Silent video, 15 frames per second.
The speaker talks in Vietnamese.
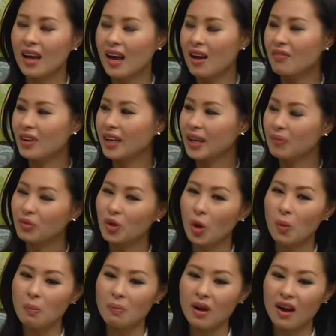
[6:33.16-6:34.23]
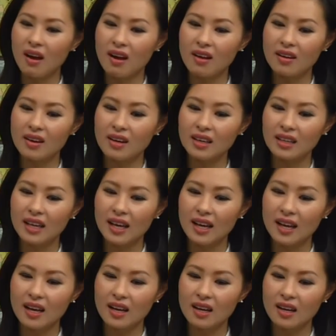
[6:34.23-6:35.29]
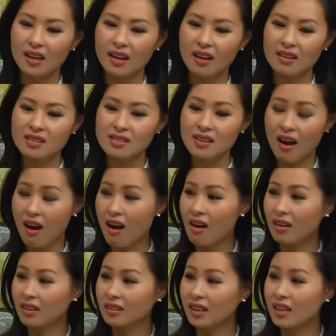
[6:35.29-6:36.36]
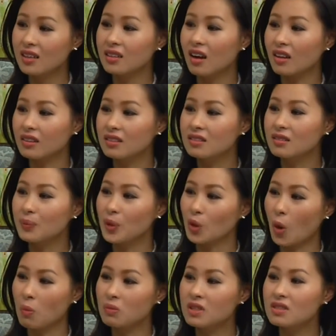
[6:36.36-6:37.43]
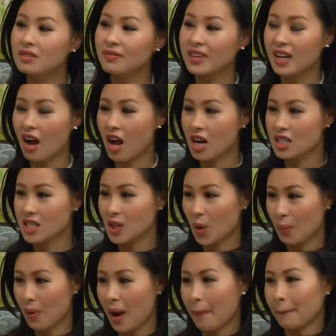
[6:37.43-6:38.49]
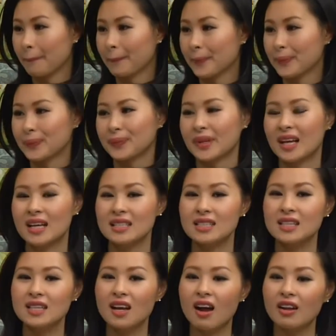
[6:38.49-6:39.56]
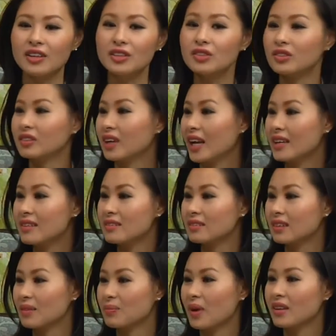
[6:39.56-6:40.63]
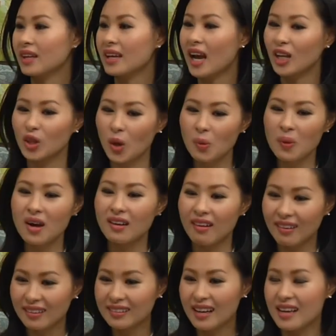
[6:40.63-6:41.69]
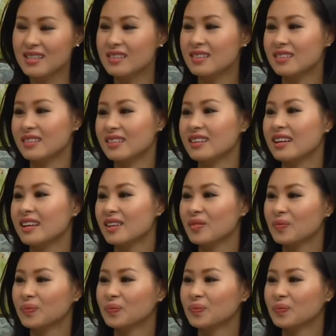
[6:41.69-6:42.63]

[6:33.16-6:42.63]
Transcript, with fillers: không phải là khiêm tốn mà họ rất là họ sợ cái người họ thương bị tổn thương vì họ là single mom ừ. cho nên họ nhường hay nhường lắm họ thấy ai tốt hơn họ cứ để cho người đó đi yeah.